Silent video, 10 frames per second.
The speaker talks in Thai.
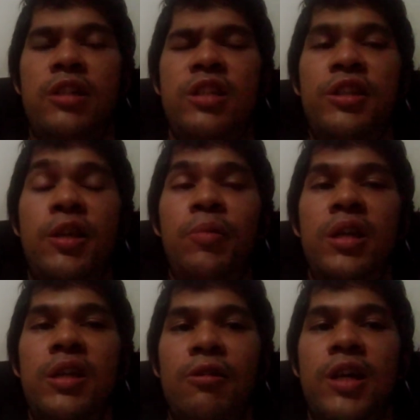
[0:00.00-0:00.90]
IG TV
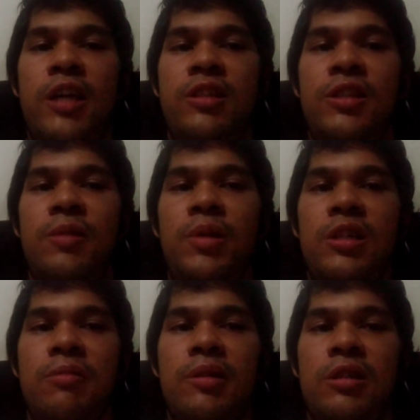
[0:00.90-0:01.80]
เขาเรียก IG TV
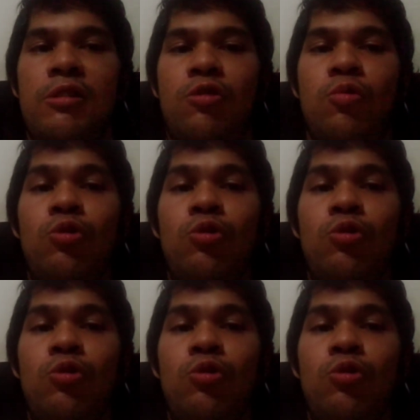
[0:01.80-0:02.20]
ใช่ปะเออ